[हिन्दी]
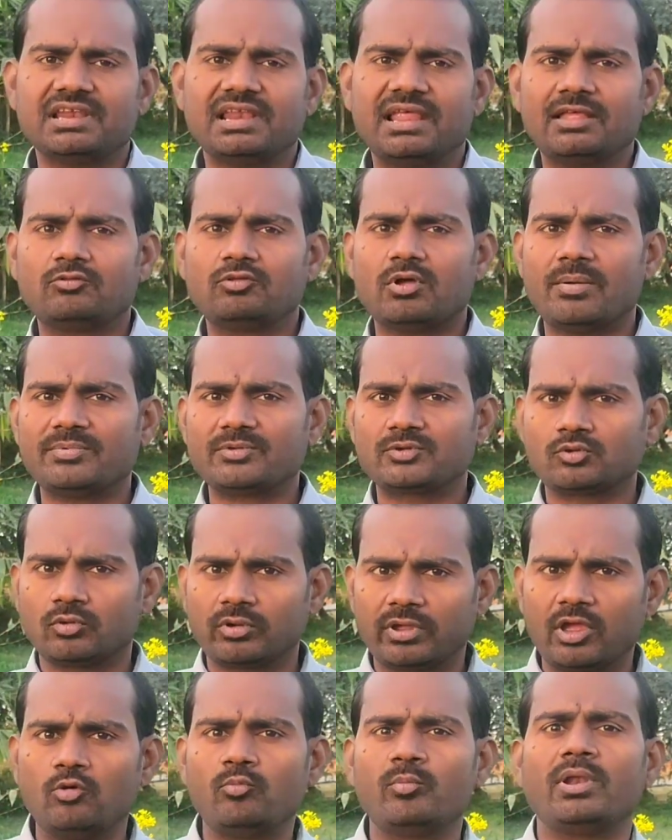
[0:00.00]
चल रहा है तो आप इसको
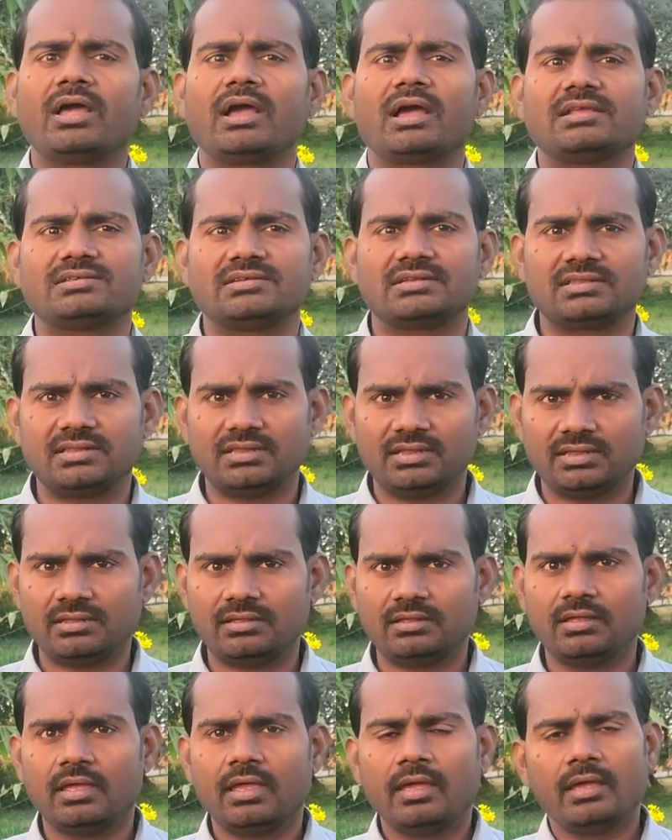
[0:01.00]
गेहूं में लगा सकते
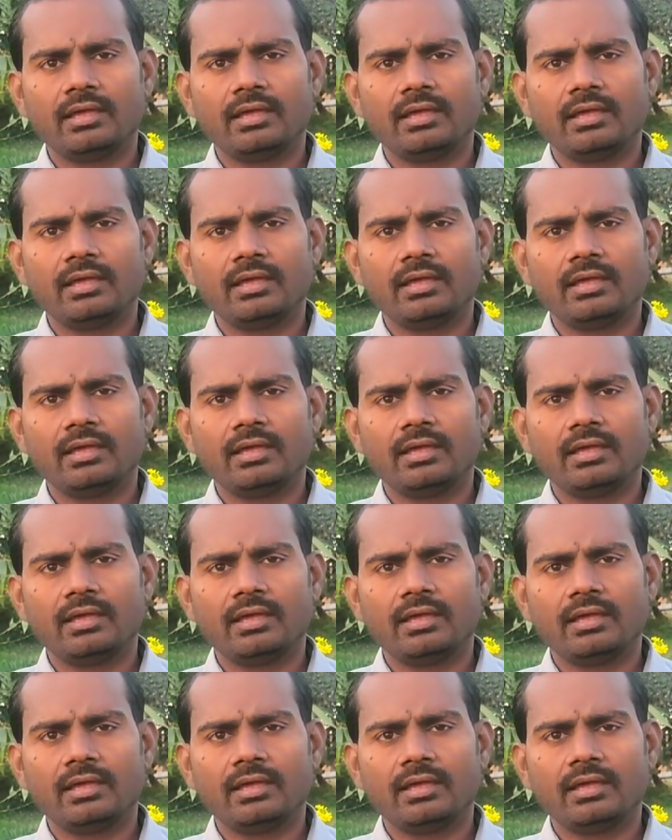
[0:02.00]
हैं